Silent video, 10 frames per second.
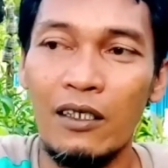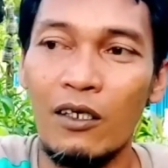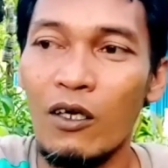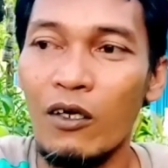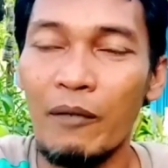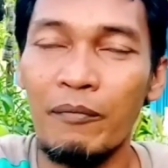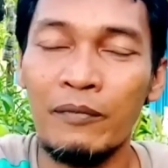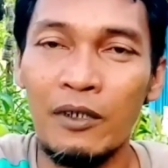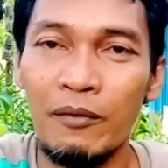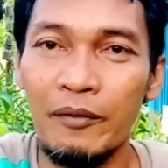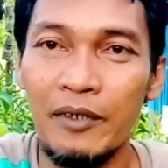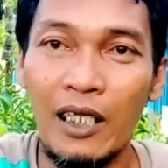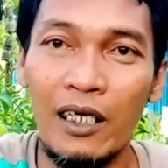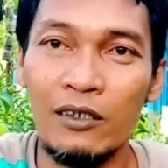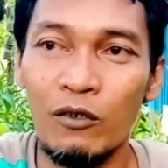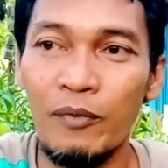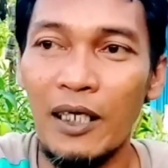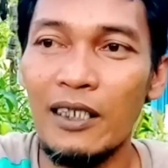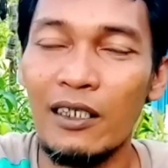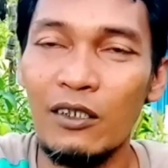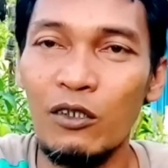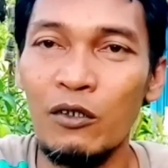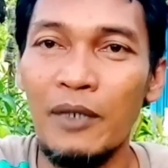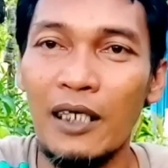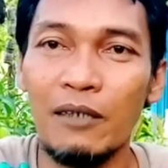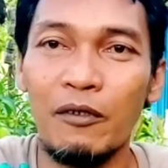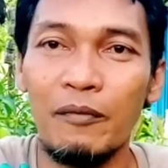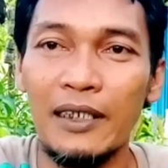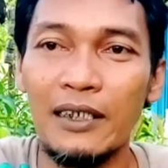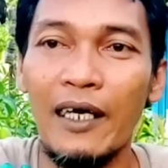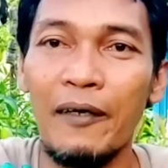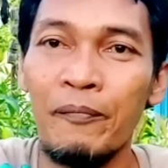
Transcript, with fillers: orang-orang teman-teman kita suku Banjar itu biasa memasak